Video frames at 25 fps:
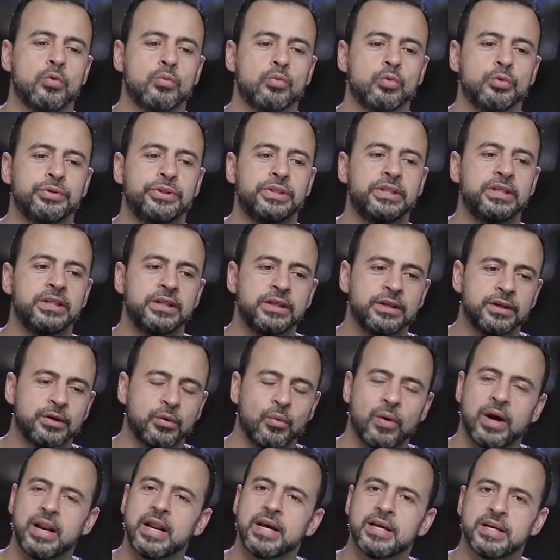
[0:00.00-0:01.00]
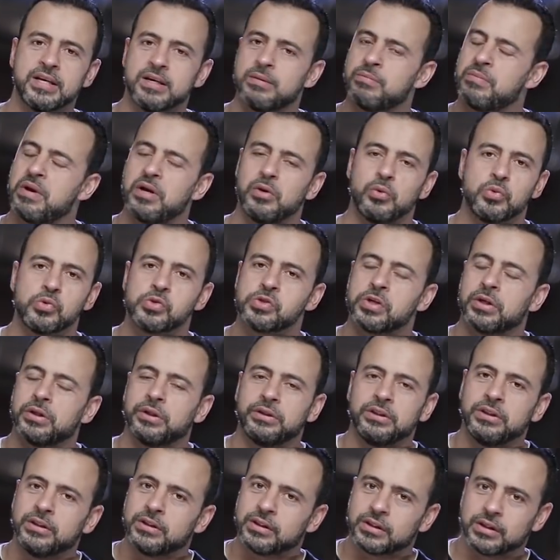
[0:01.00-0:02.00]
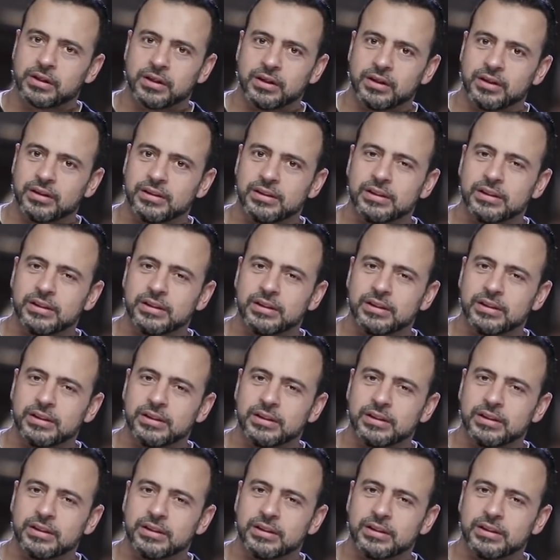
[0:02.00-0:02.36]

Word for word: مدير ولا يقبله صديق